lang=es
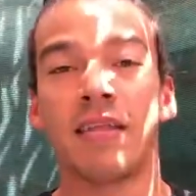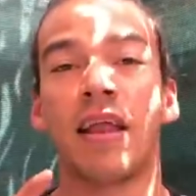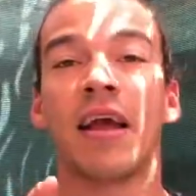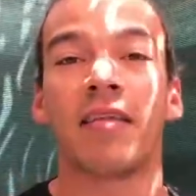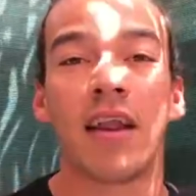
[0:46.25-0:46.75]

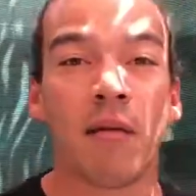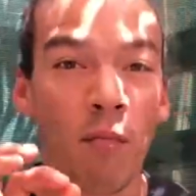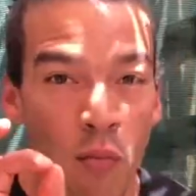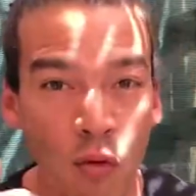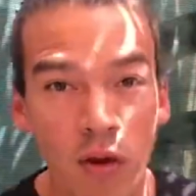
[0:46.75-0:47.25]
Tienes que tener
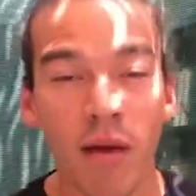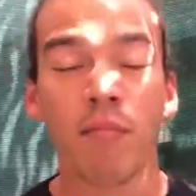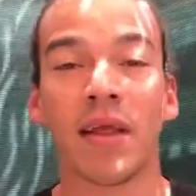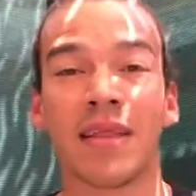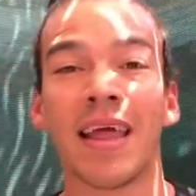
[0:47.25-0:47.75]
muy en
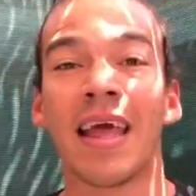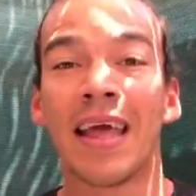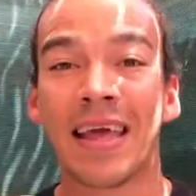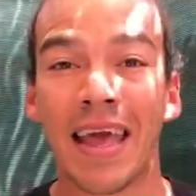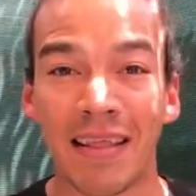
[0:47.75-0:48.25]
mente
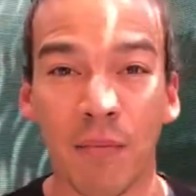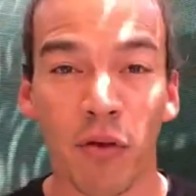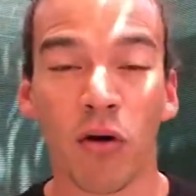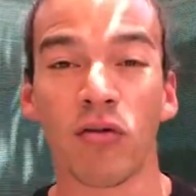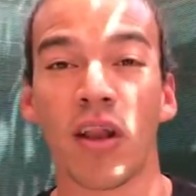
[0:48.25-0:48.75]
qué tipo
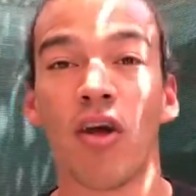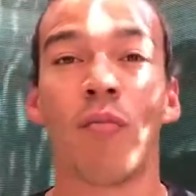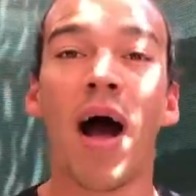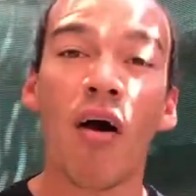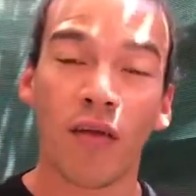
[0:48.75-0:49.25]
de contenido
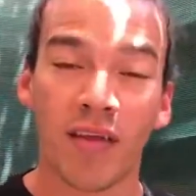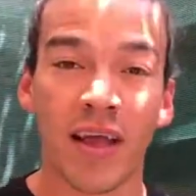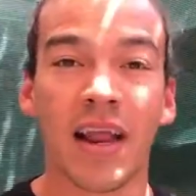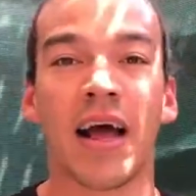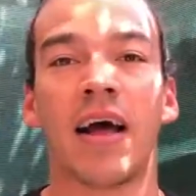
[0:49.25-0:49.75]
vas a
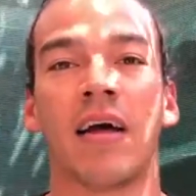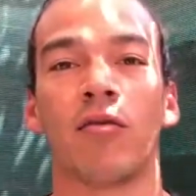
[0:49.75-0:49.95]
ofrecer a